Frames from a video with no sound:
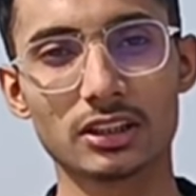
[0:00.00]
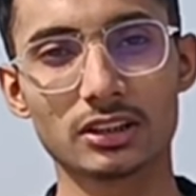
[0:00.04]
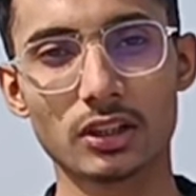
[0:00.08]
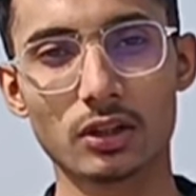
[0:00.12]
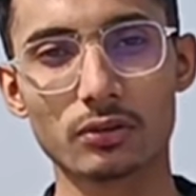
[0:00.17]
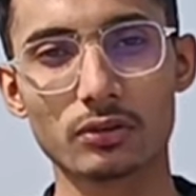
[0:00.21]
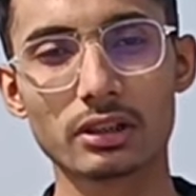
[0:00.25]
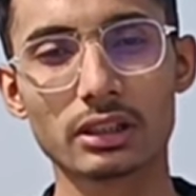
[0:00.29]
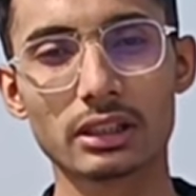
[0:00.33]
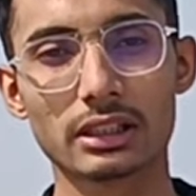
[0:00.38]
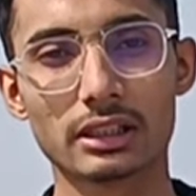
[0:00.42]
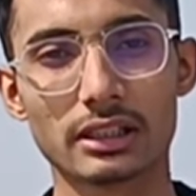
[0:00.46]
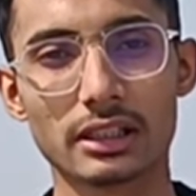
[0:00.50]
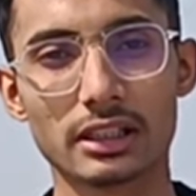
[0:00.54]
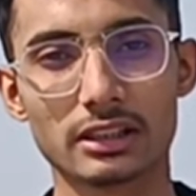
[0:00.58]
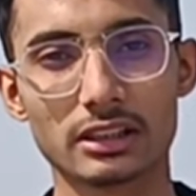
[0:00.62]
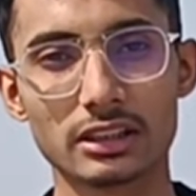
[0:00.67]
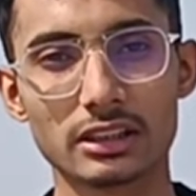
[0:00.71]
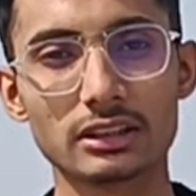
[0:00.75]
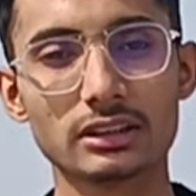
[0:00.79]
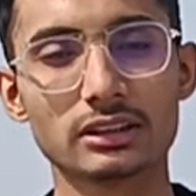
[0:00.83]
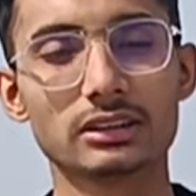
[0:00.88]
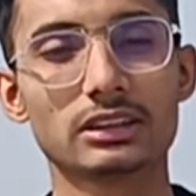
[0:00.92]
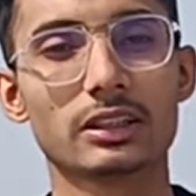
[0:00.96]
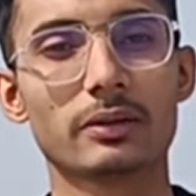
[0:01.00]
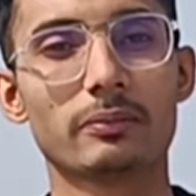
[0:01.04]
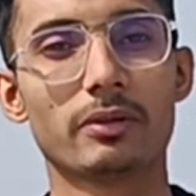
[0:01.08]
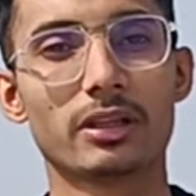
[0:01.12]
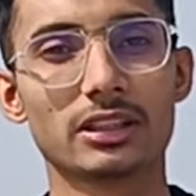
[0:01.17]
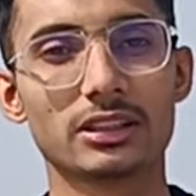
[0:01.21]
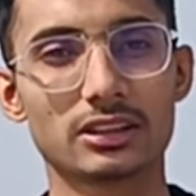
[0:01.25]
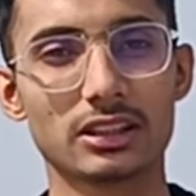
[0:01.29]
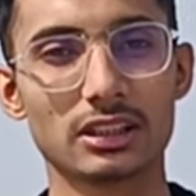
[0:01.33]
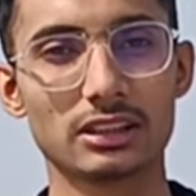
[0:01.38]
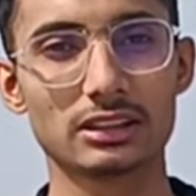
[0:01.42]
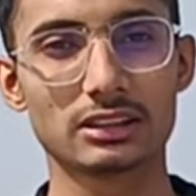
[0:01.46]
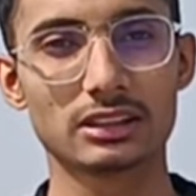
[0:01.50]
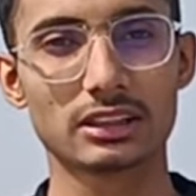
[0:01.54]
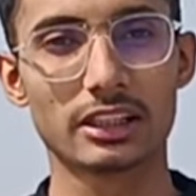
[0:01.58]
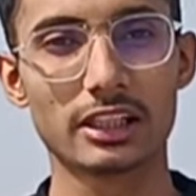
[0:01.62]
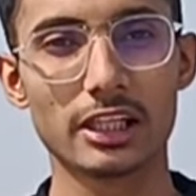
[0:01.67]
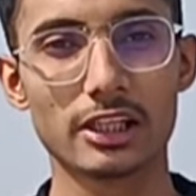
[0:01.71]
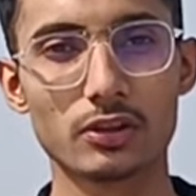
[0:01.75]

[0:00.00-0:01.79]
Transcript: सकता हूँ कि क्रेटीन से मसल्स